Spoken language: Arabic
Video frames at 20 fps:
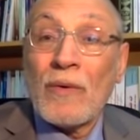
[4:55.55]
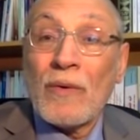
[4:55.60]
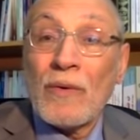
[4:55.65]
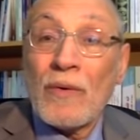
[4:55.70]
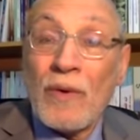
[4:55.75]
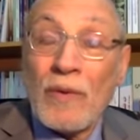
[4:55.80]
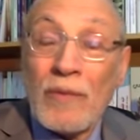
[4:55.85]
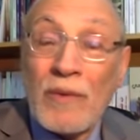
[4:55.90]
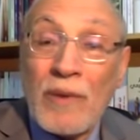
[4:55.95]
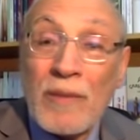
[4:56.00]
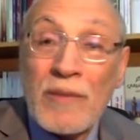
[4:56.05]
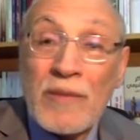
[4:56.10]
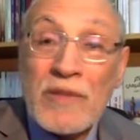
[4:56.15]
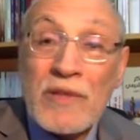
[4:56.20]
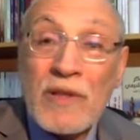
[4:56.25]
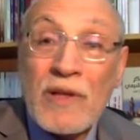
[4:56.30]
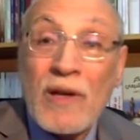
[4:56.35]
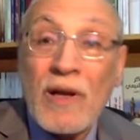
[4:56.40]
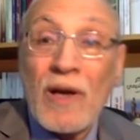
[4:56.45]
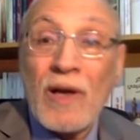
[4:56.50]
ويومية
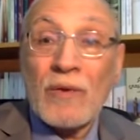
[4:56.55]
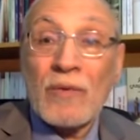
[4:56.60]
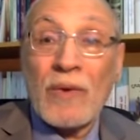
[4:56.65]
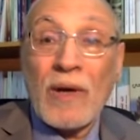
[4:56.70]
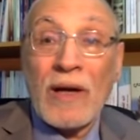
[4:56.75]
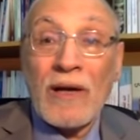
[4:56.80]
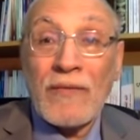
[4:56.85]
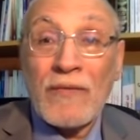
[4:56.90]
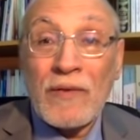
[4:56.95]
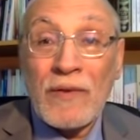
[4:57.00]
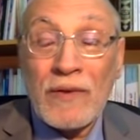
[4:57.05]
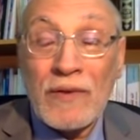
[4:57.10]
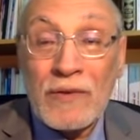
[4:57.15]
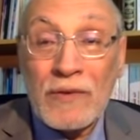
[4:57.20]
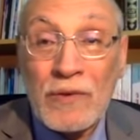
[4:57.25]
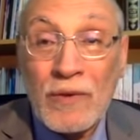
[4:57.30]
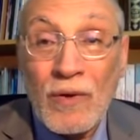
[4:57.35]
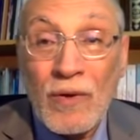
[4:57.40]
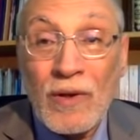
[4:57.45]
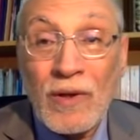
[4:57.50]
مسيرات وعارفين
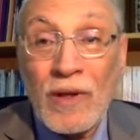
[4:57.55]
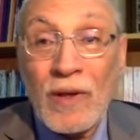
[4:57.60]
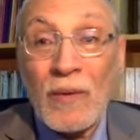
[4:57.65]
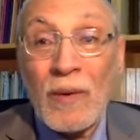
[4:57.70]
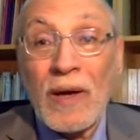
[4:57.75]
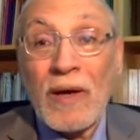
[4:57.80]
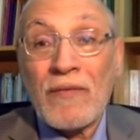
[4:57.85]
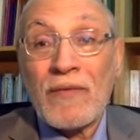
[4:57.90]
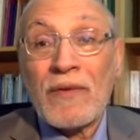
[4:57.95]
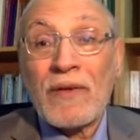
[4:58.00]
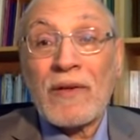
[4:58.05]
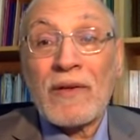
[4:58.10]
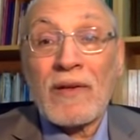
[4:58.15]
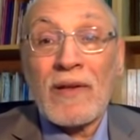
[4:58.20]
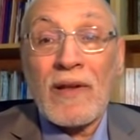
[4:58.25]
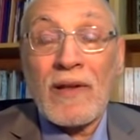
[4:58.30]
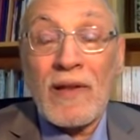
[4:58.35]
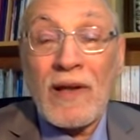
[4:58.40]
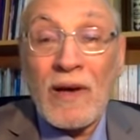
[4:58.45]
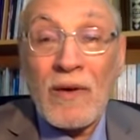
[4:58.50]
شغلنا وعارفين
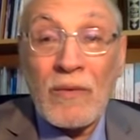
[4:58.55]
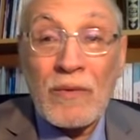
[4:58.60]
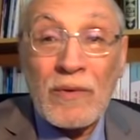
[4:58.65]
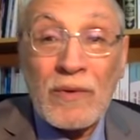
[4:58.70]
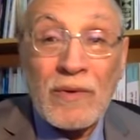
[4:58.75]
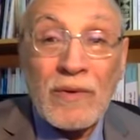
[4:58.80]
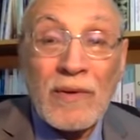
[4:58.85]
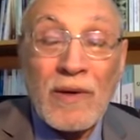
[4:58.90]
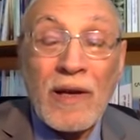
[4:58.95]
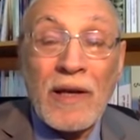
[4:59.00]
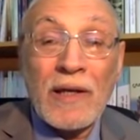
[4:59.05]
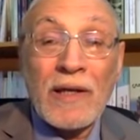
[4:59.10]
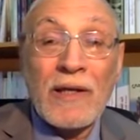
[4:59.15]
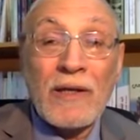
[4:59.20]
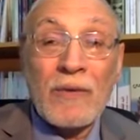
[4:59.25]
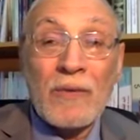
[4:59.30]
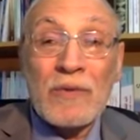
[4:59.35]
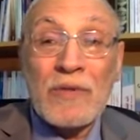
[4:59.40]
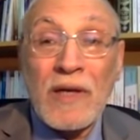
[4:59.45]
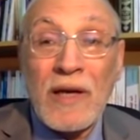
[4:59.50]
كذا
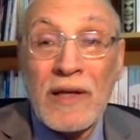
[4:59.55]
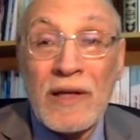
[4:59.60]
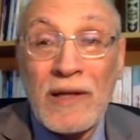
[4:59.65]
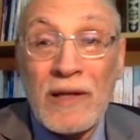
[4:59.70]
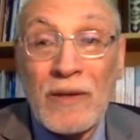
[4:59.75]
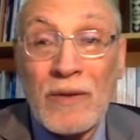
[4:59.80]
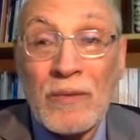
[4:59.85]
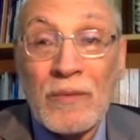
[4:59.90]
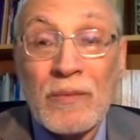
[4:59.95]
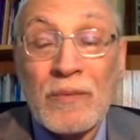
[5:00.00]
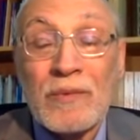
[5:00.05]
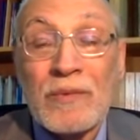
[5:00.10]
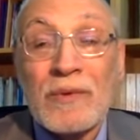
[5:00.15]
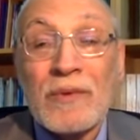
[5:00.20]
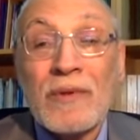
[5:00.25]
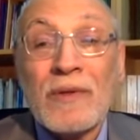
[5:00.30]
ورايحين وجايين